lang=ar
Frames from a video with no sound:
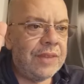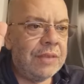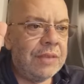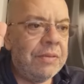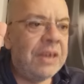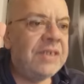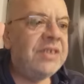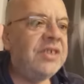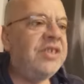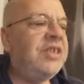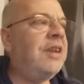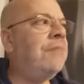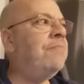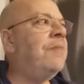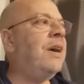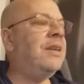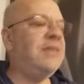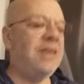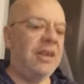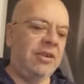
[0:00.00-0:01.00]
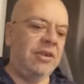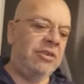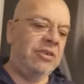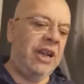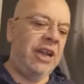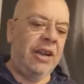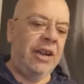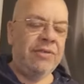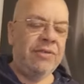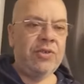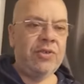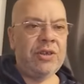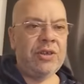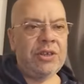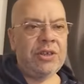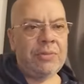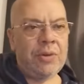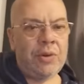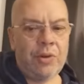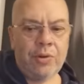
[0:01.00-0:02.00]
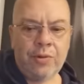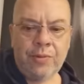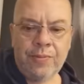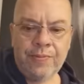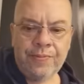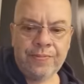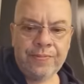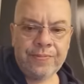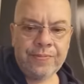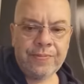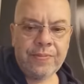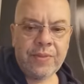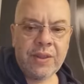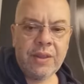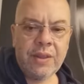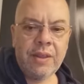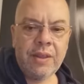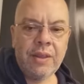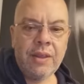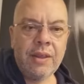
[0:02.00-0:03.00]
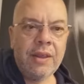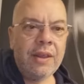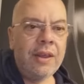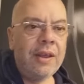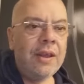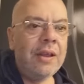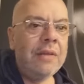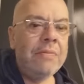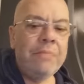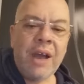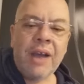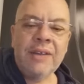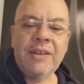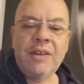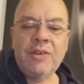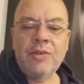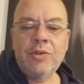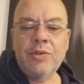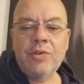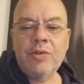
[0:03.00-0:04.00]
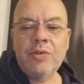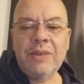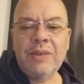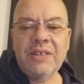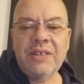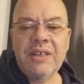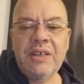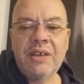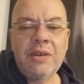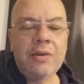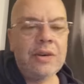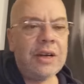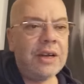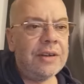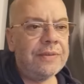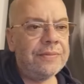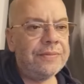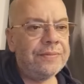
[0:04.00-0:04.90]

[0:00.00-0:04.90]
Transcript: باسكو الشعب ما قدر ينوض على نفسه ينظم روحه ما قدرتوا نتوما تسيروها